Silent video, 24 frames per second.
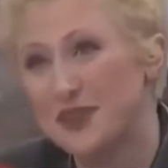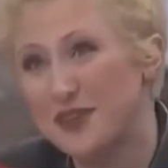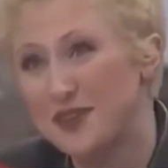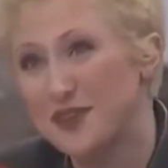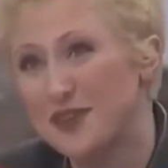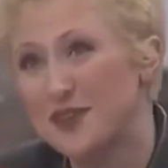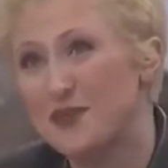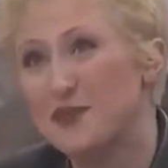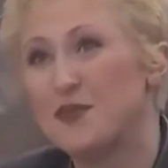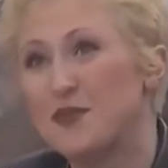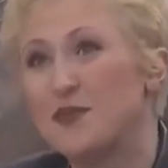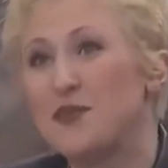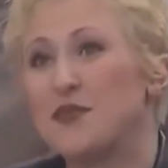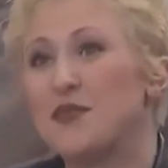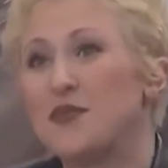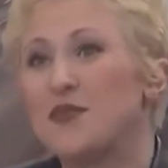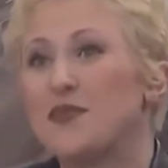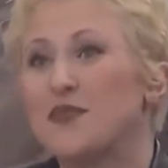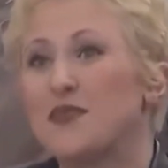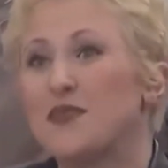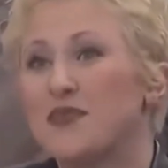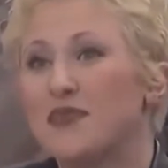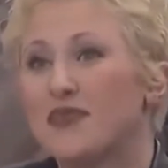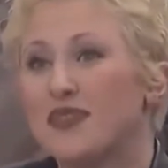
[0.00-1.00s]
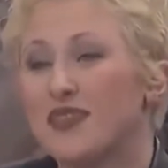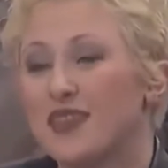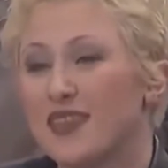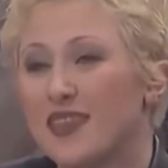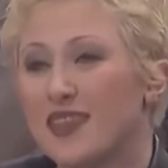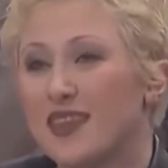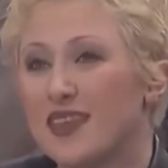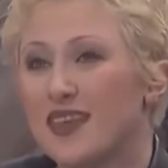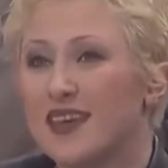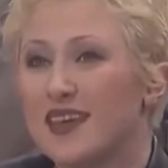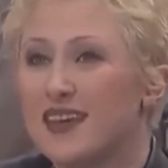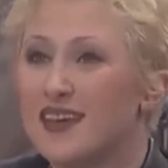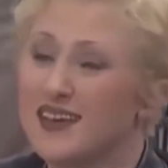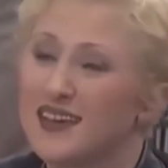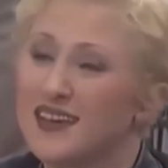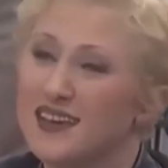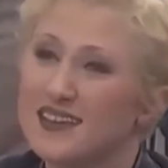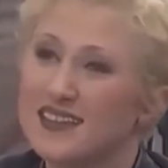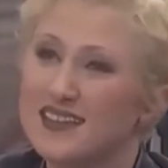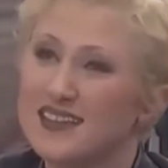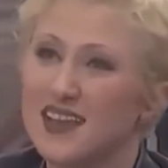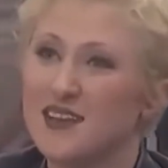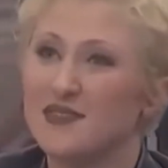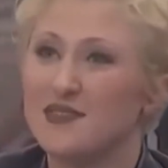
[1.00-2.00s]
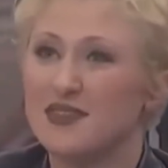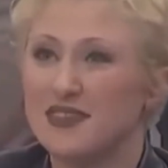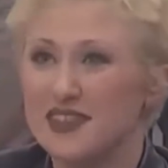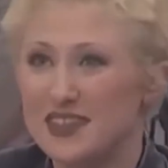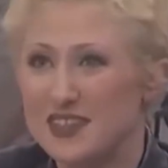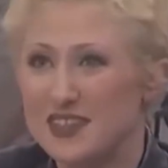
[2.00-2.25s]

bulduk. Çok canlısın, çok hareketlisin. Sağ olun,